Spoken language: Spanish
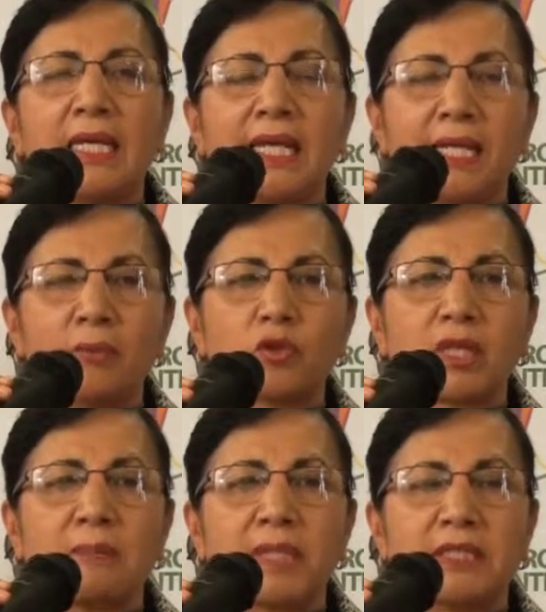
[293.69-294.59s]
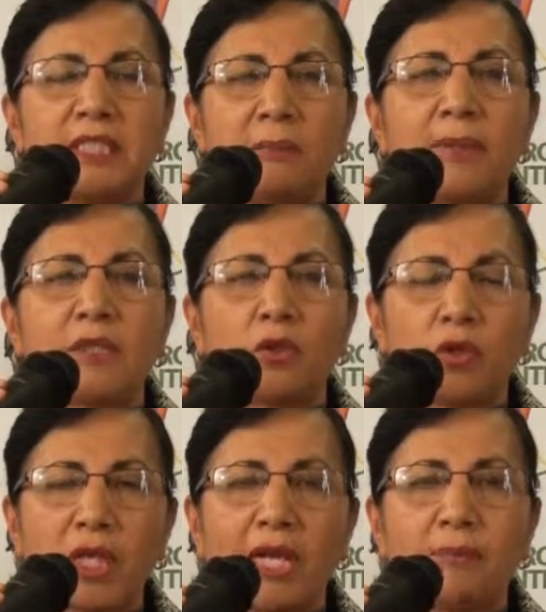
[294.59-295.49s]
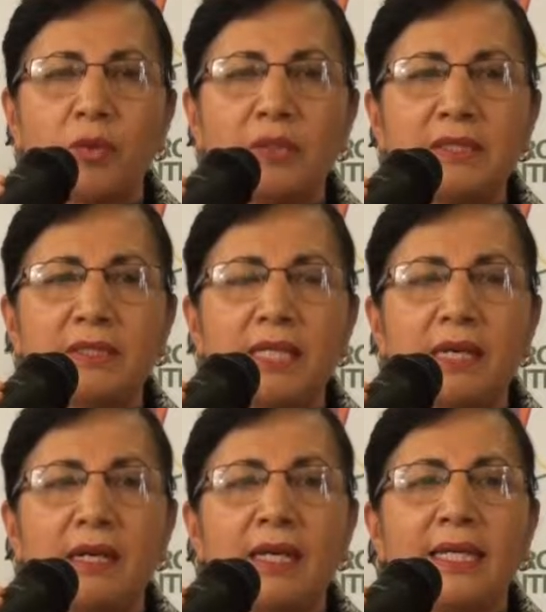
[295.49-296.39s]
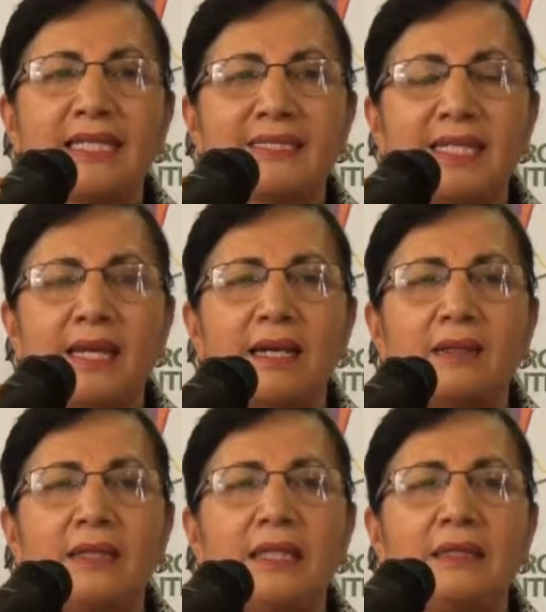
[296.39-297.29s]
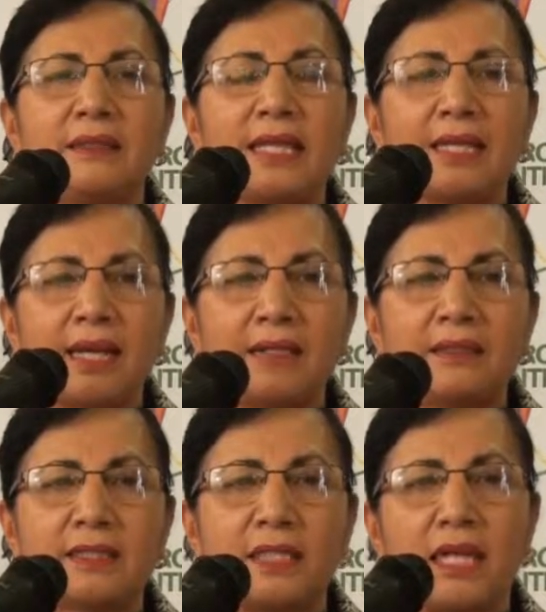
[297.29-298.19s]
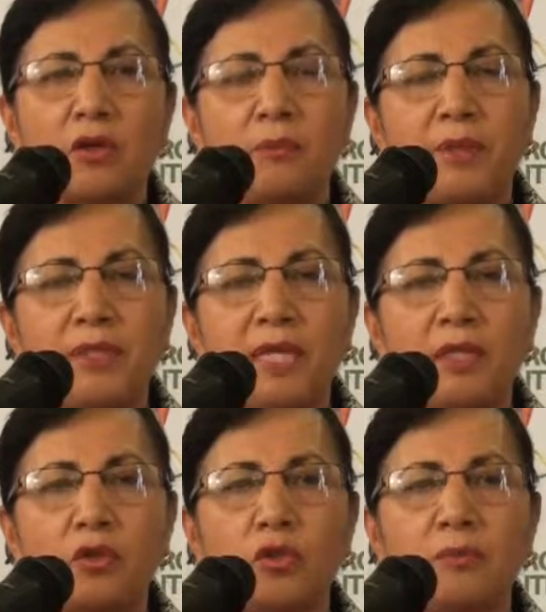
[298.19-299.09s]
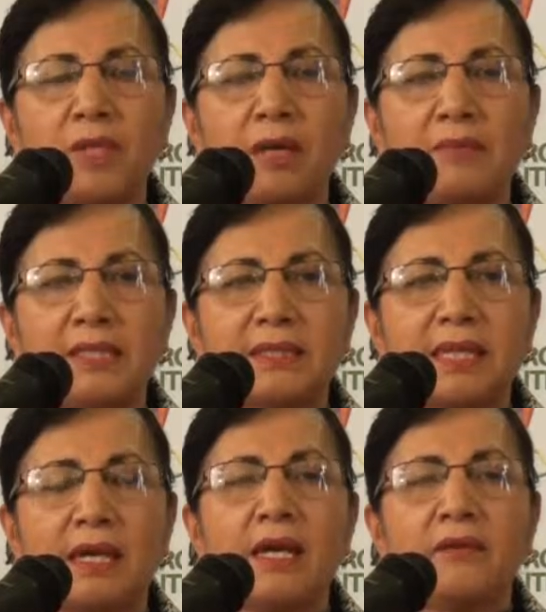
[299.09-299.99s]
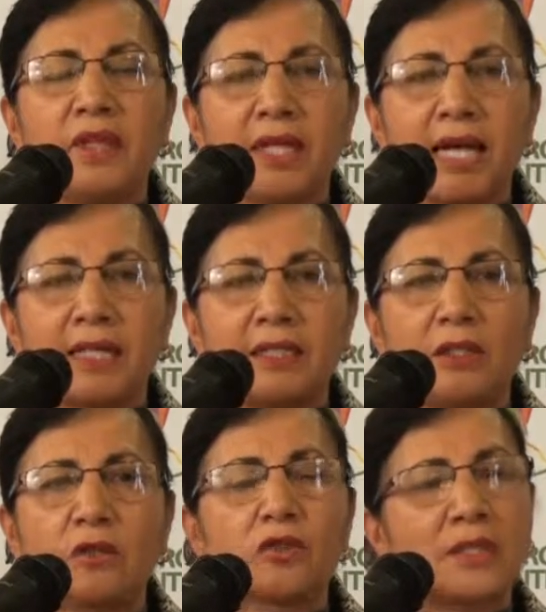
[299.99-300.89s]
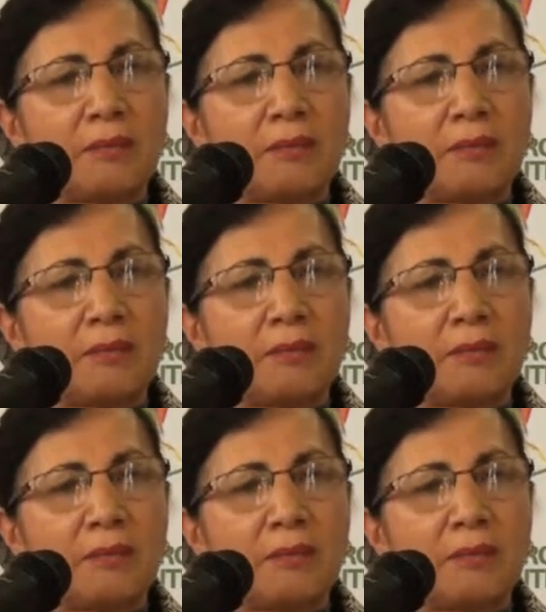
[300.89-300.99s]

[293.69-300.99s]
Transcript: Queremos que participe toda la provincia, que sean integrantes de la Compañía de Economía Mixta de Cárnicos.